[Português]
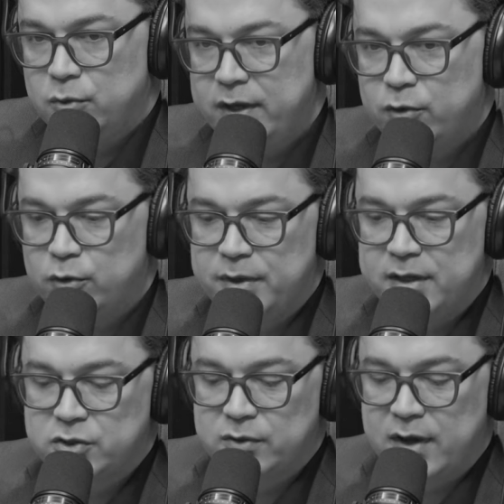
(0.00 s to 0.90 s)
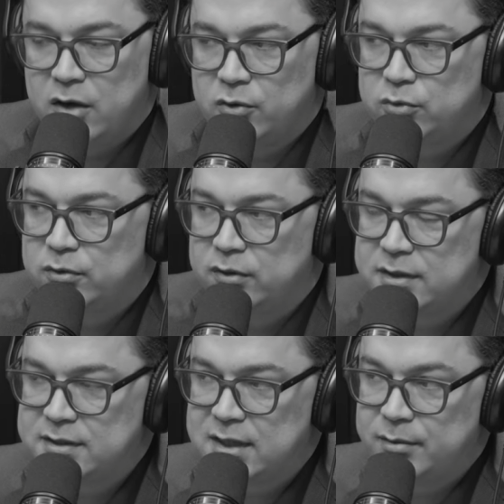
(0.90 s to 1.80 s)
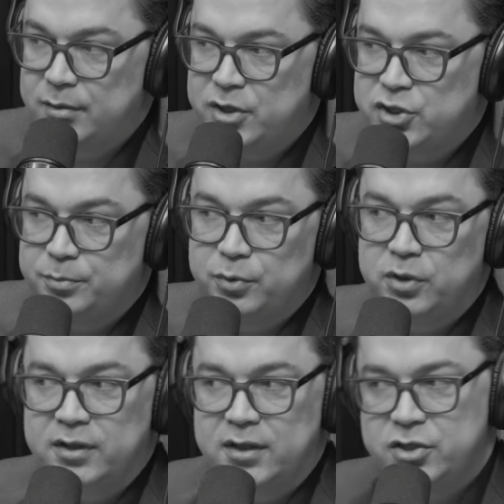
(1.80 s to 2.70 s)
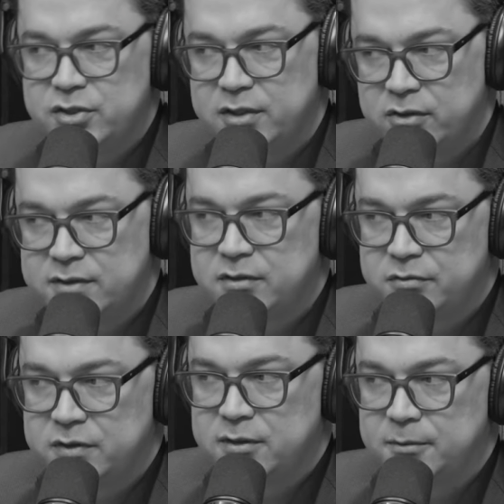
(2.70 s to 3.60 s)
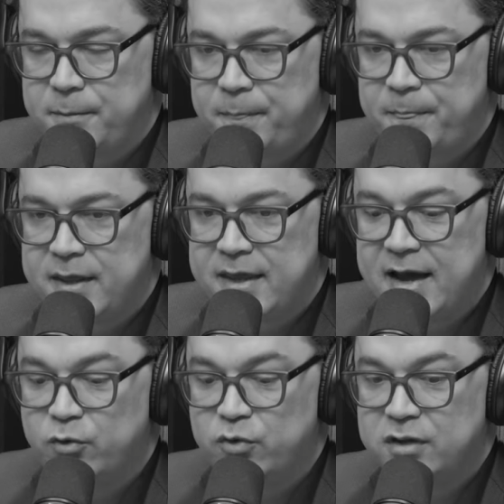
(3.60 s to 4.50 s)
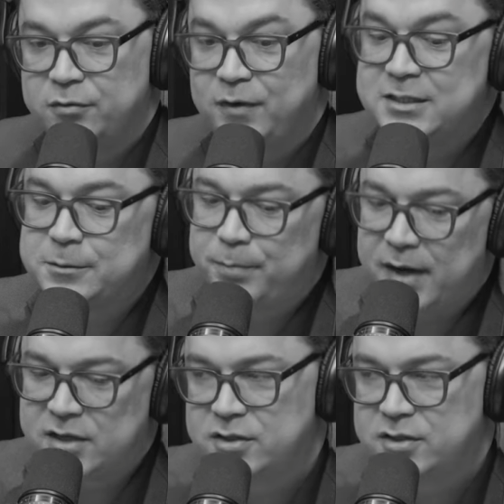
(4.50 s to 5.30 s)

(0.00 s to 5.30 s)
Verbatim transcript: O recomeço é algo extremamente importante na nossa vida e é algo que faz parte